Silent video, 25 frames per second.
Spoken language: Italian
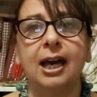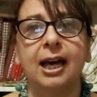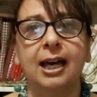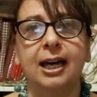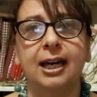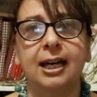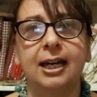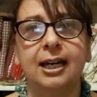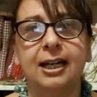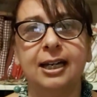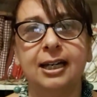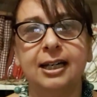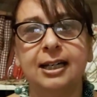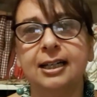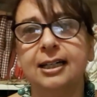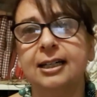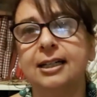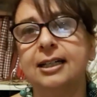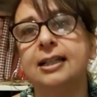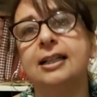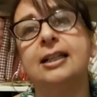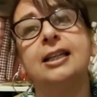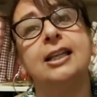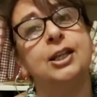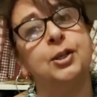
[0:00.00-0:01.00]

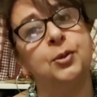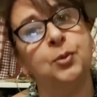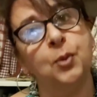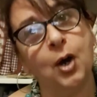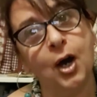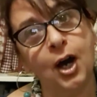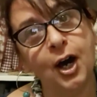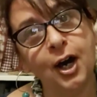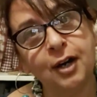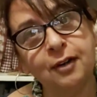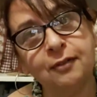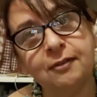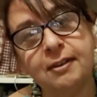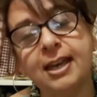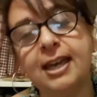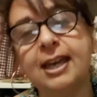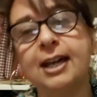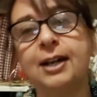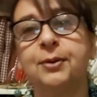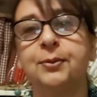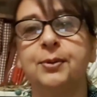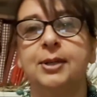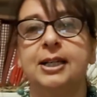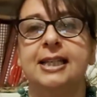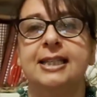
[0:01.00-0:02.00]
alle nuove
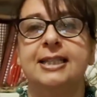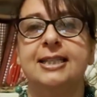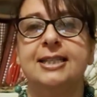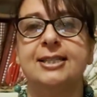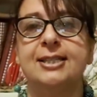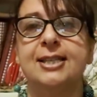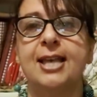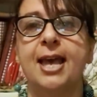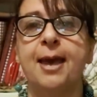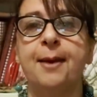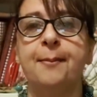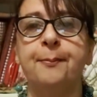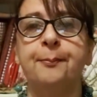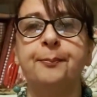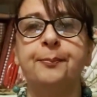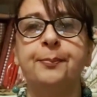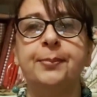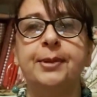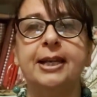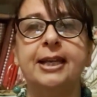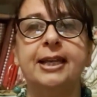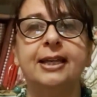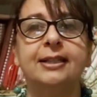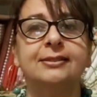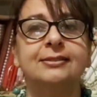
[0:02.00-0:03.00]
a quelle di
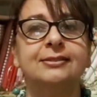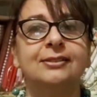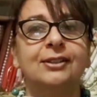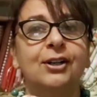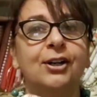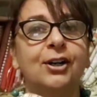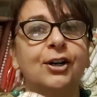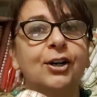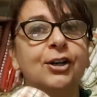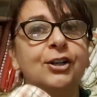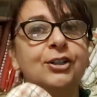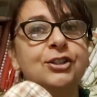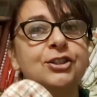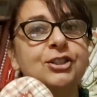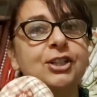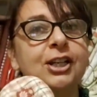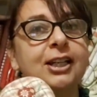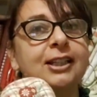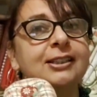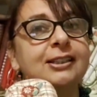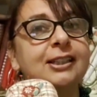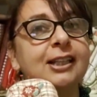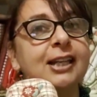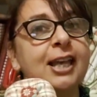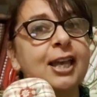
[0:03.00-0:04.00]
sempre oggi
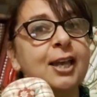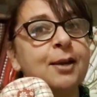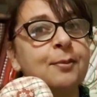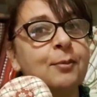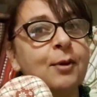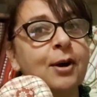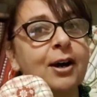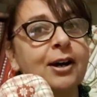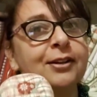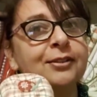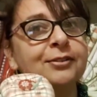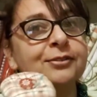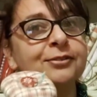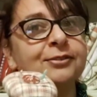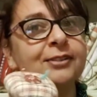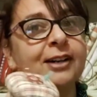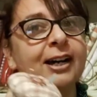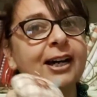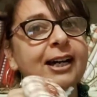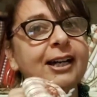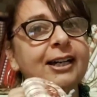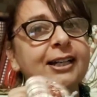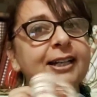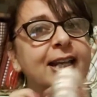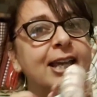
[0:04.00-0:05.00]
andremo a
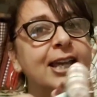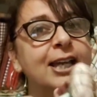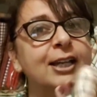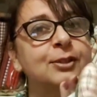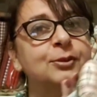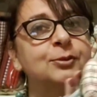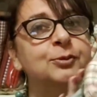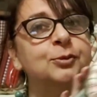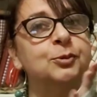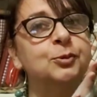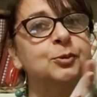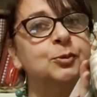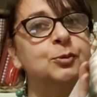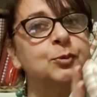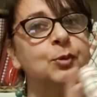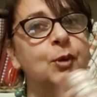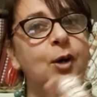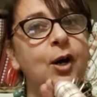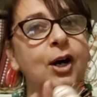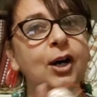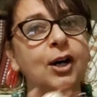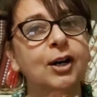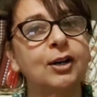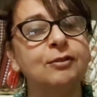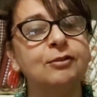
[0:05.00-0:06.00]
fare un
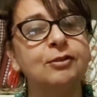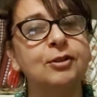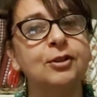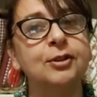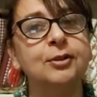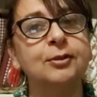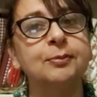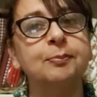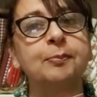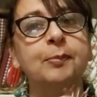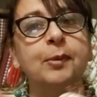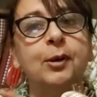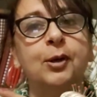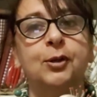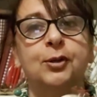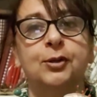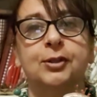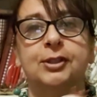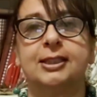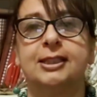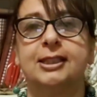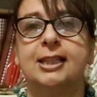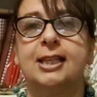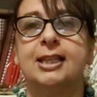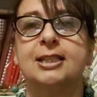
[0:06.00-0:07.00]
nuovo
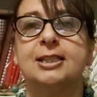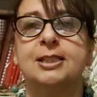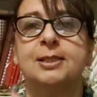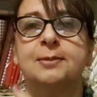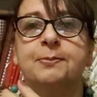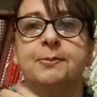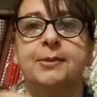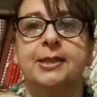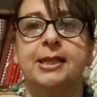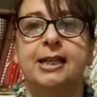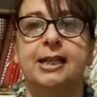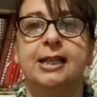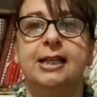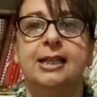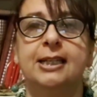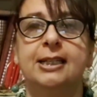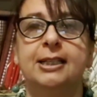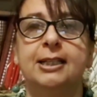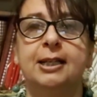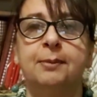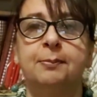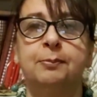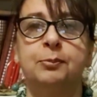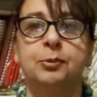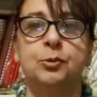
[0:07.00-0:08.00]
porta spilli
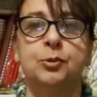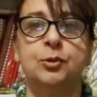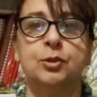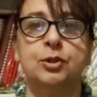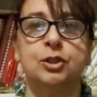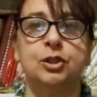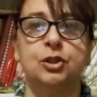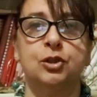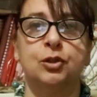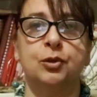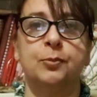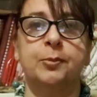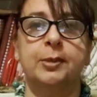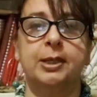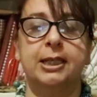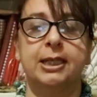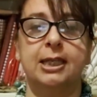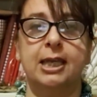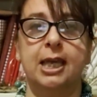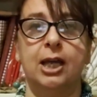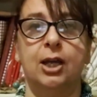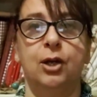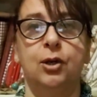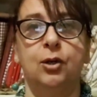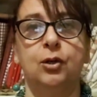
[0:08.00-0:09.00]
da polso
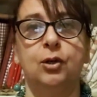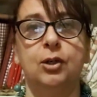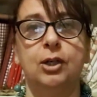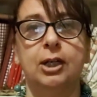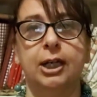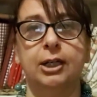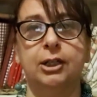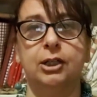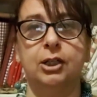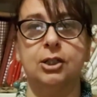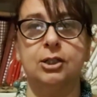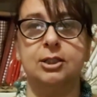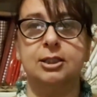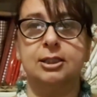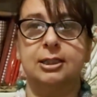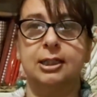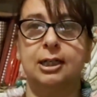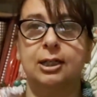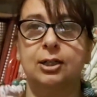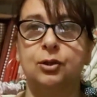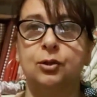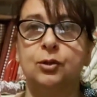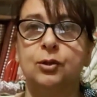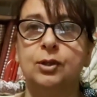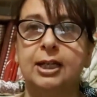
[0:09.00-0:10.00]
perché con la
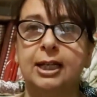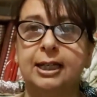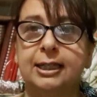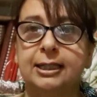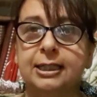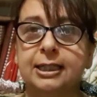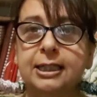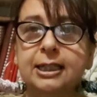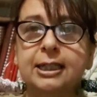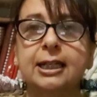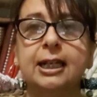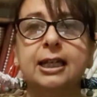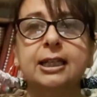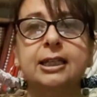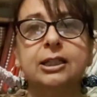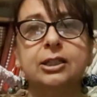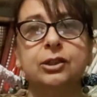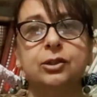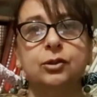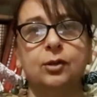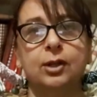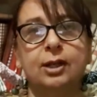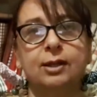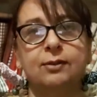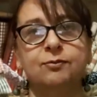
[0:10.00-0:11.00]
nostra collanina chi
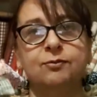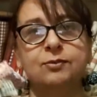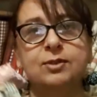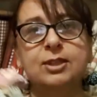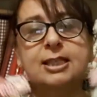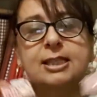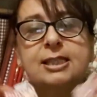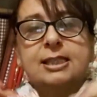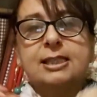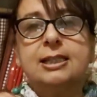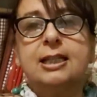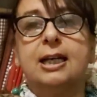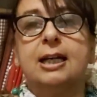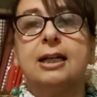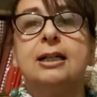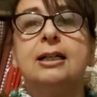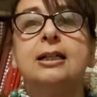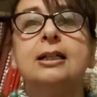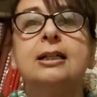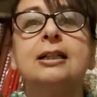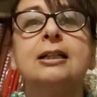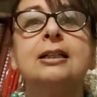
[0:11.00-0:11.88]
non l'ha vista